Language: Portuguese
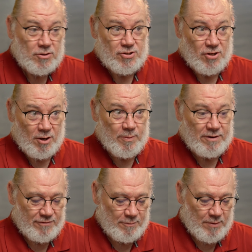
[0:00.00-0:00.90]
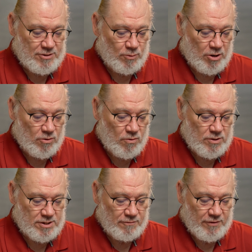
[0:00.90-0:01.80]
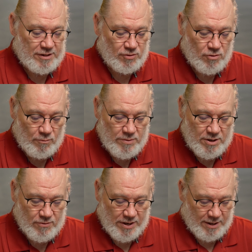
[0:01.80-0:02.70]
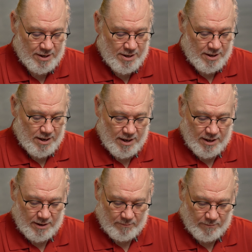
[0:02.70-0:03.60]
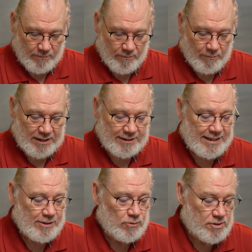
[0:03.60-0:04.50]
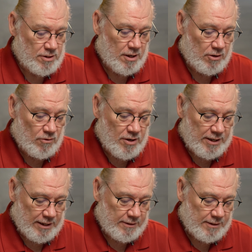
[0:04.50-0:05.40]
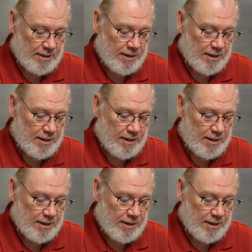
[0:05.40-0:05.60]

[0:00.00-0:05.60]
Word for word: Só para ver mais uma coisa, veja comigo em, em Mateus, agora,